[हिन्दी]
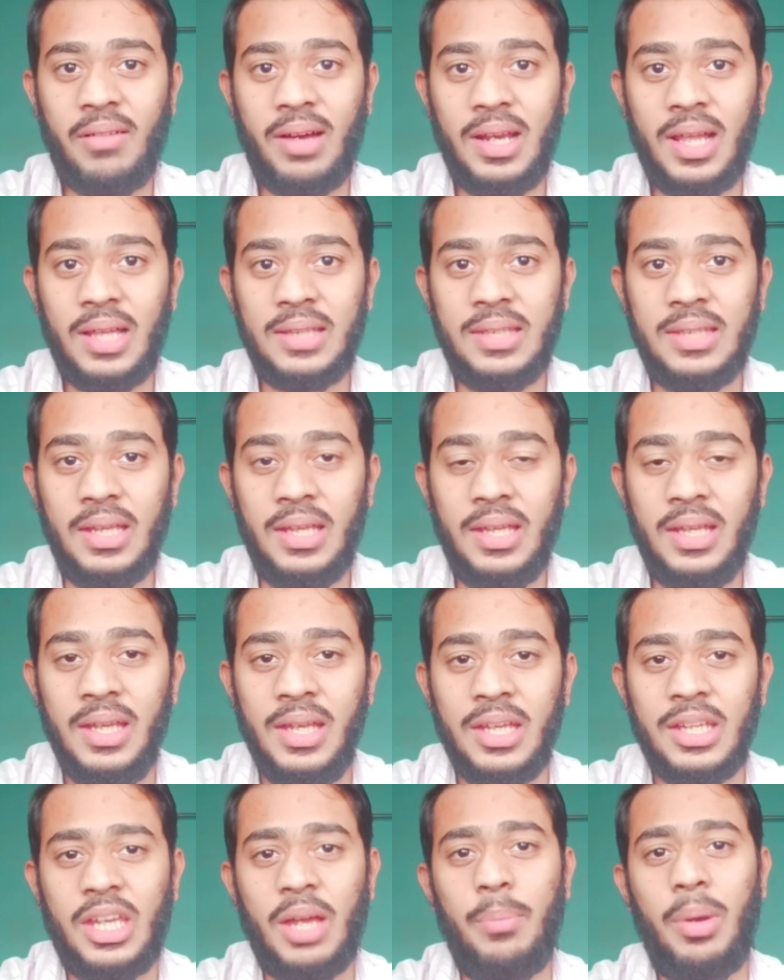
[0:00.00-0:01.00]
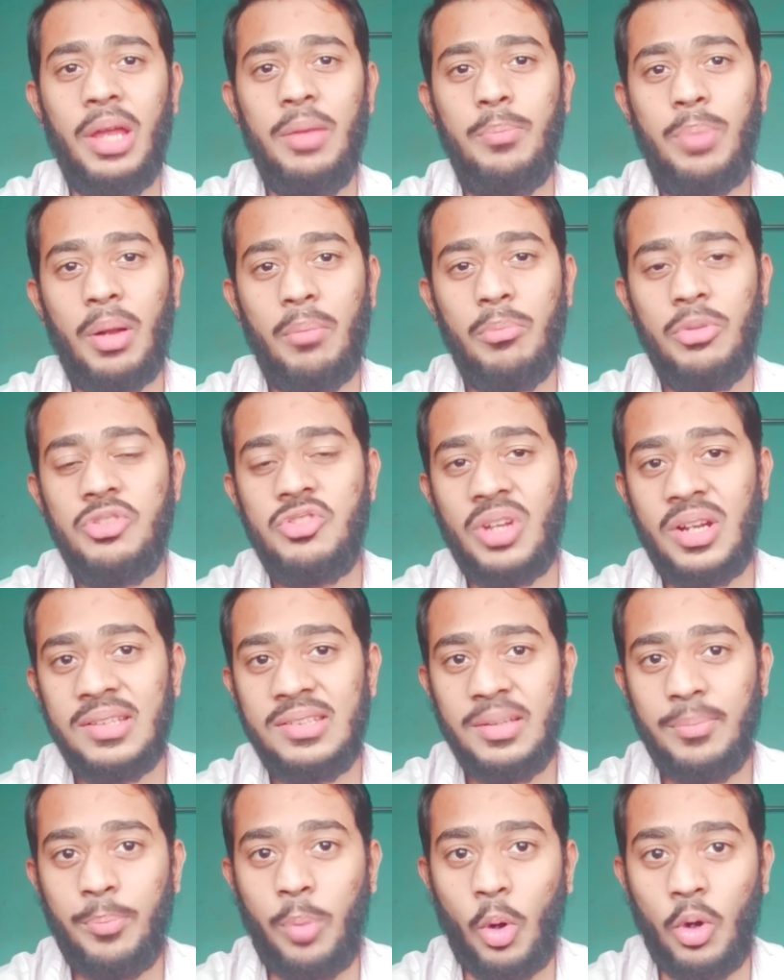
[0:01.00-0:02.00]
के सवाल आते हैं क्या भाई
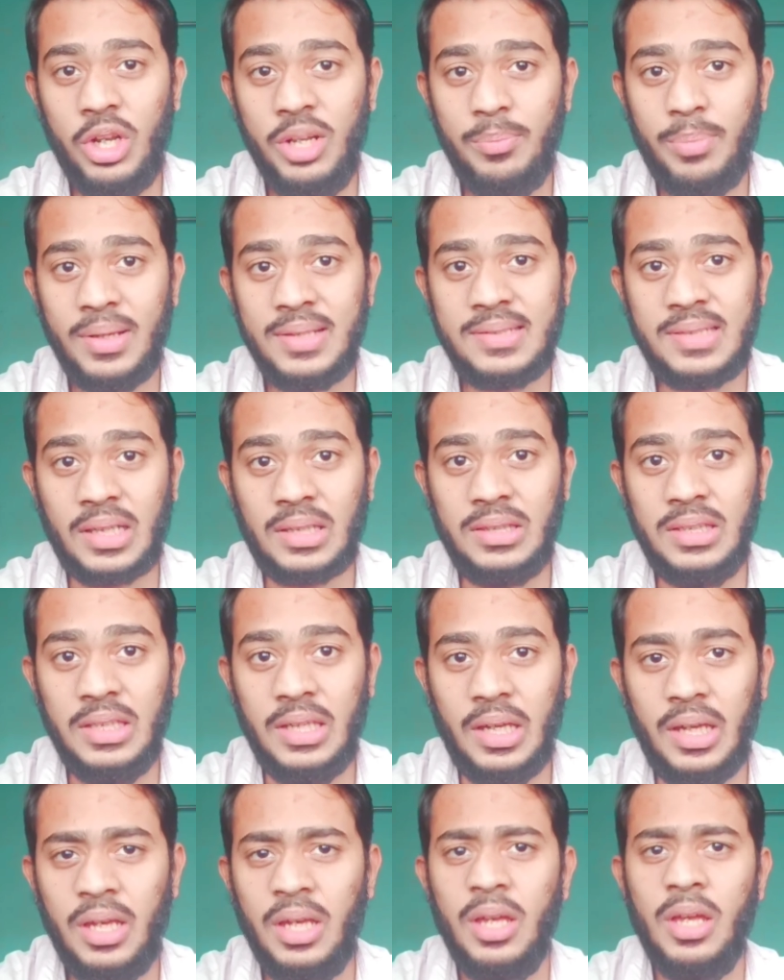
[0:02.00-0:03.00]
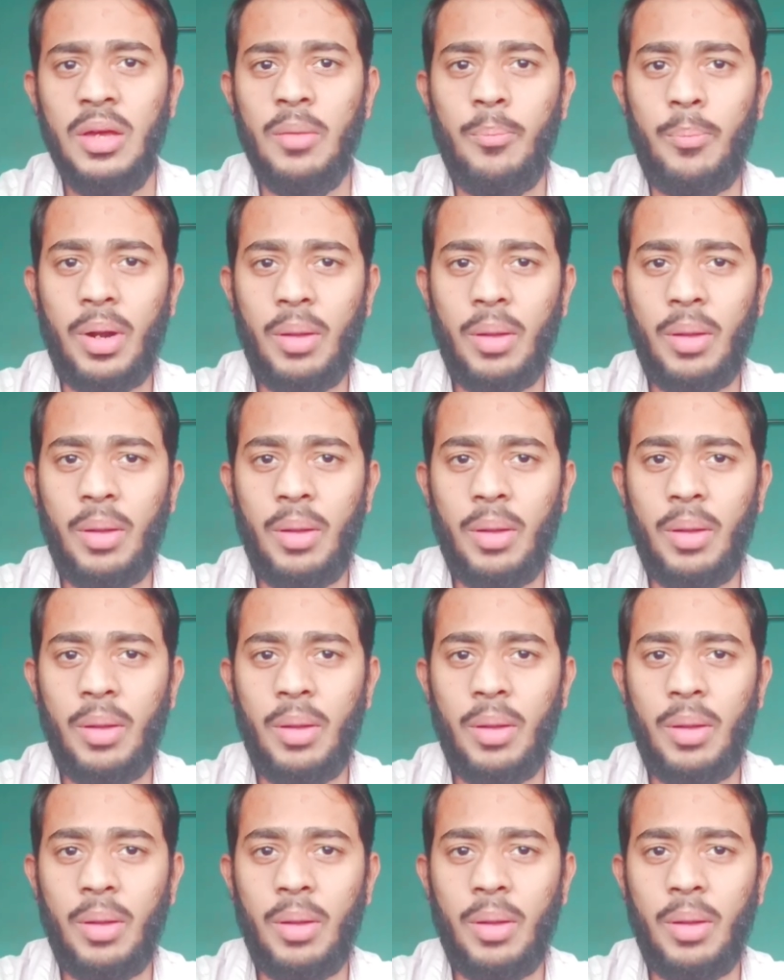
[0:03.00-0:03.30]
ब्रह्मचर्य से बॉडी बन सकती है